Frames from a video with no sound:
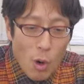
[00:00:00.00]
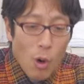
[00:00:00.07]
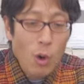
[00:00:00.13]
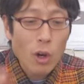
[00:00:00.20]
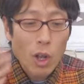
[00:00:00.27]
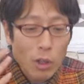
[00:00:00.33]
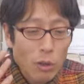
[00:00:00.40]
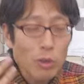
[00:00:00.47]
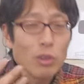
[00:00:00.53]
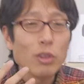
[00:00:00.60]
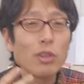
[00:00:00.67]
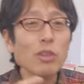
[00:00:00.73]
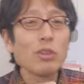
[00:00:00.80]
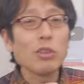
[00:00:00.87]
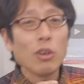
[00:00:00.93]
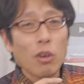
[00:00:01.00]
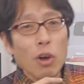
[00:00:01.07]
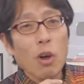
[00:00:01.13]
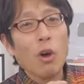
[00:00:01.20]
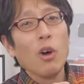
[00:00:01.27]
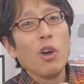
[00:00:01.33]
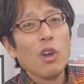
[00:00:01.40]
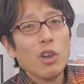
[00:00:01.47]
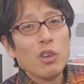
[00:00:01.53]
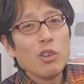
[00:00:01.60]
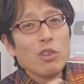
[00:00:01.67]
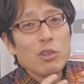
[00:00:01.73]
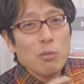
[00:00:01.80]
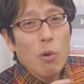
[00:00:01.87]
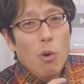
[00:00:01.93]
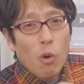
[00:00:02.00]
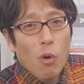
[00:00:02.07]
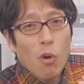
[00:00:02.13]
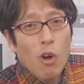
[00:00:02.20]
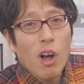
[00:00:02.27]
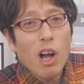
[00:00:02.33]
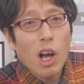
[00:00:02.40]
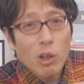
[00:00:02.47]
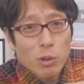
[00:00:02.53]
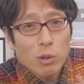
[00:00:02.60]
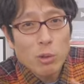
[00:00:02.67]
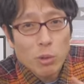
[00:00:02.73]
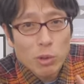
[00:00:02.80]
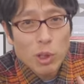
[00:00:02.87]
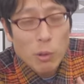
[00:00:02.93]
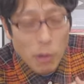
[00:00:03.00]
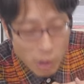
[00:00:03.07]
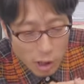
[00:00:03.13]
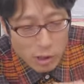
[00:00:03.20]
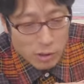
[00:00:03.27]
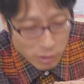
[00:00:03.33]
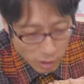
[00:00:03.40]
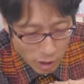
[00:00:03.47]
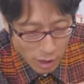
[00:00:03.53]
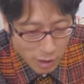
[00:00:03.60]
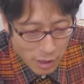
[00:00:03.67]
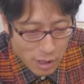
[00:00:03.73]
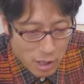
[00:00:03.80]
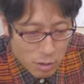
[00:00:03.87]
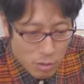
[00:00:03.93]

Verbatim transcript: あれ?」って言ったら育毛効果があるってことが分かって